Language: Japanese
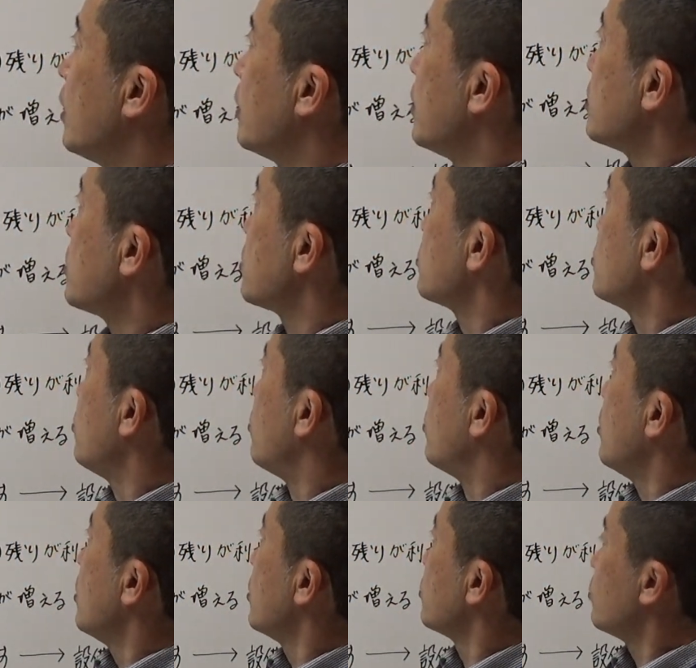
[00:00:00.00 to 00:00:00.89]
話
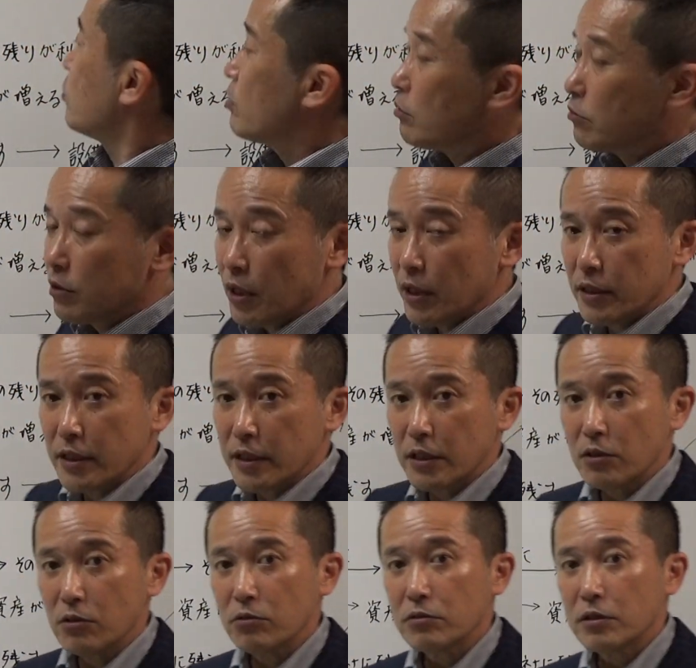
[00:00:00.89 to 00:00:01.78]
とどれくらい利
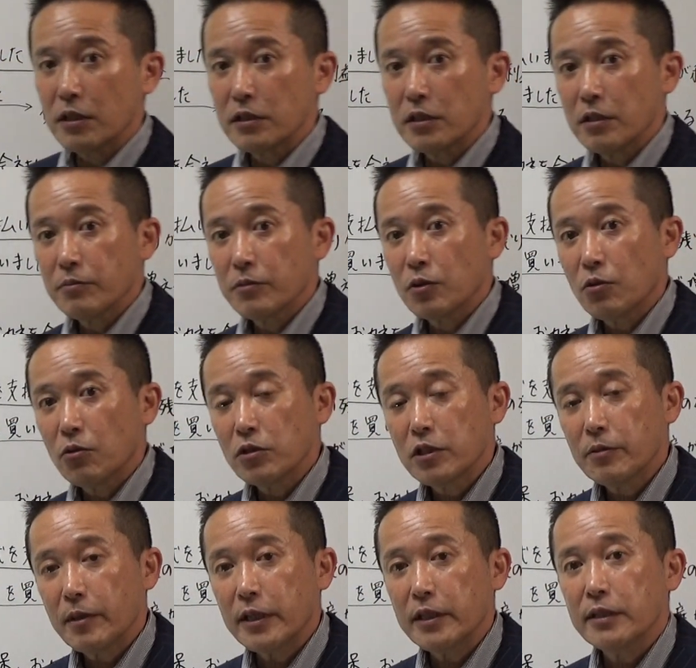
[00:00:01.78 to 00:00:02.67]
益を出せ残
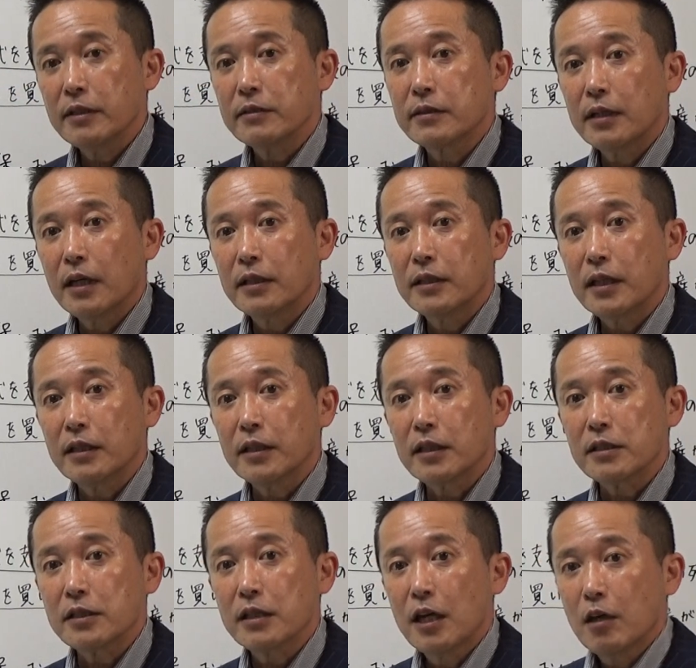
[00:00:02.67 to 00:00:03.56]
せばいいですかって
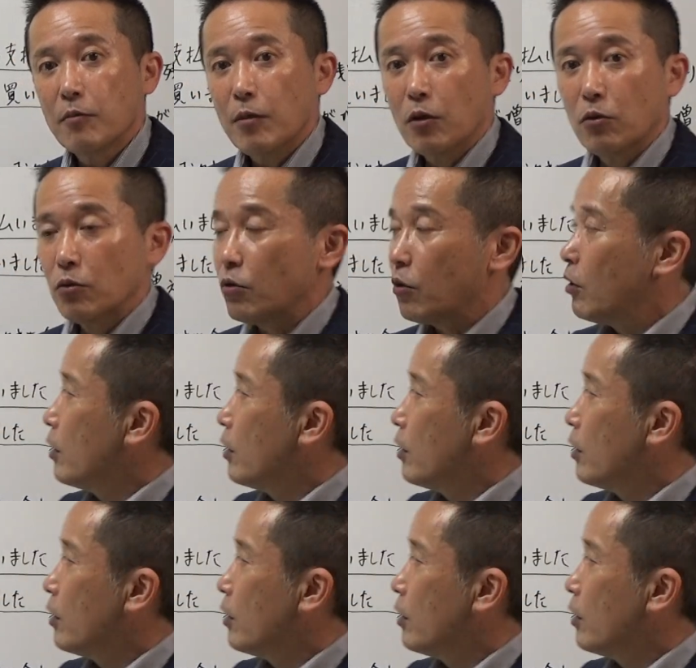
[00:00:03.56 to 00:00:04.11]
話、まあ、こ